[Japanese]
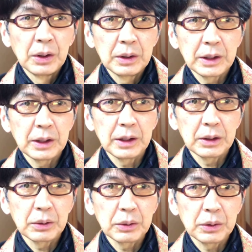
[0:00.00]

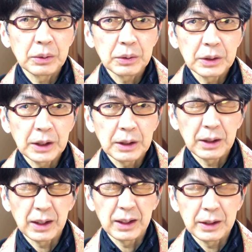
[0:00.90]
でどういうことで変
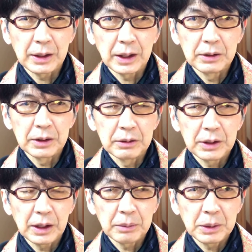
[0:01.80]
わられたかといっ
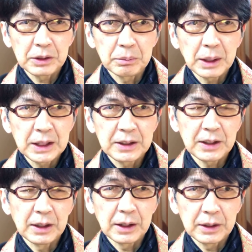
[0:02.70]
たらまず真
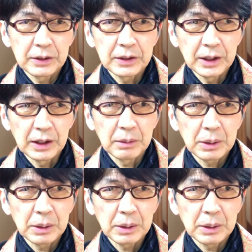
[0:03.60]
さんがですね